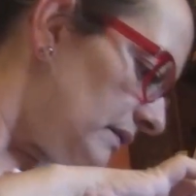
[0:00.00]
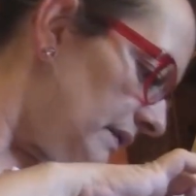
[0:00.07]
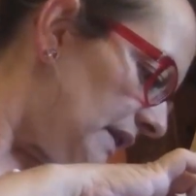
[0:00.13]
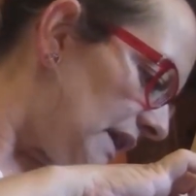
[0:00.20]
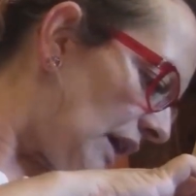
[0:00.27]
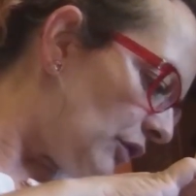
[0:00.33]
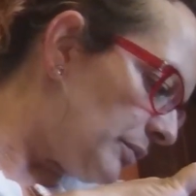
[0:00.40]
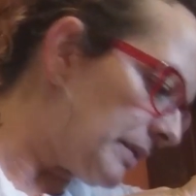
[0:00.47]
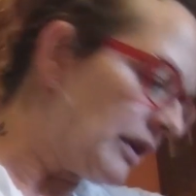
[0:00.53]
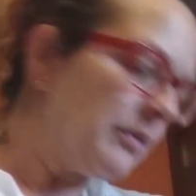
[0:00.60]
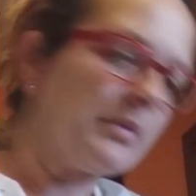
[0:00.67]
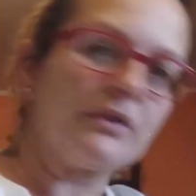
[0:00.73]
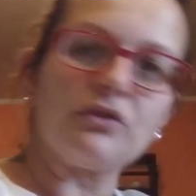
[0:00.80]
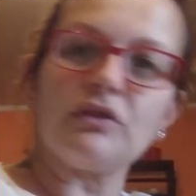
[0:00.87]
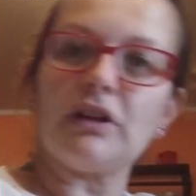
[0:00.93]
Vediamo perché ho
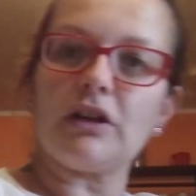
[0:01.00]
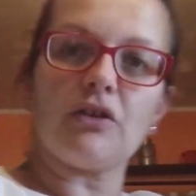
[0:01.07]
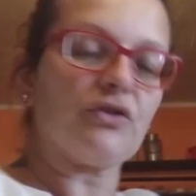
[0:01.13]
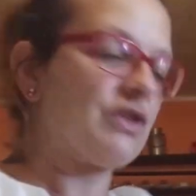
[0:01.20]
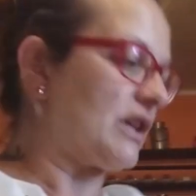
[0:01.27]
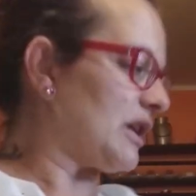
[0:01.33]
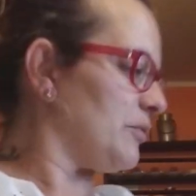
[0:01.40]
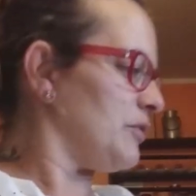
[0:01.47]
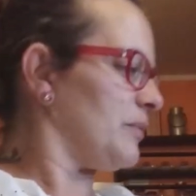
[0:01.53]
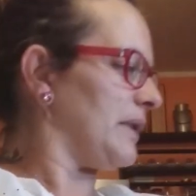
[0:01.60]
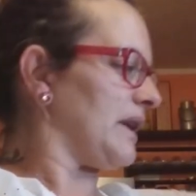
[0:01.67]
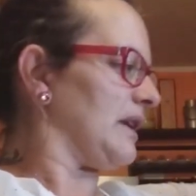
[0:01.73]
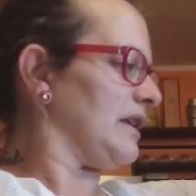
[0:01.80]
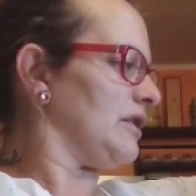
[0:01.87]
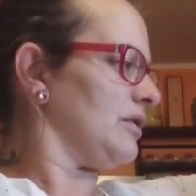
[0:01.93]
preso delle cose anche a mio
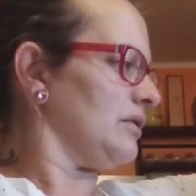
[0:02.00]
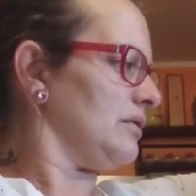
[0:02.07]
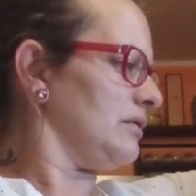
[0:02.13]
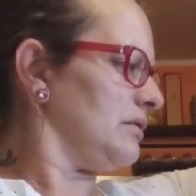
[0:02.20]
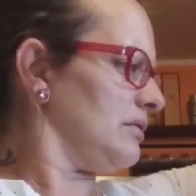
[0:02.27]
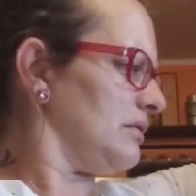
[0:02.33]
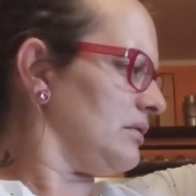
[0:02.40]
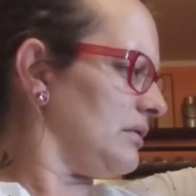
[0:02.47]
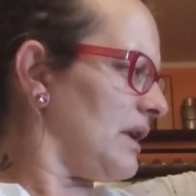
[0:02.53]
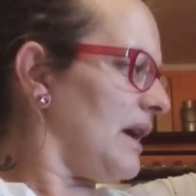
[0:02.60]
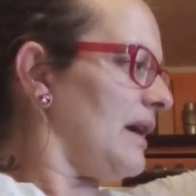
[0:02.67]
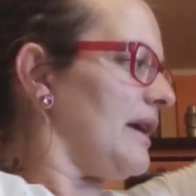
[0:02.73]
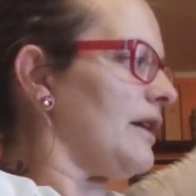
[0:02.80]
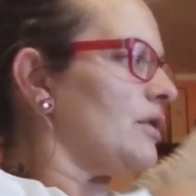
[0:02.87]
marito. Ah,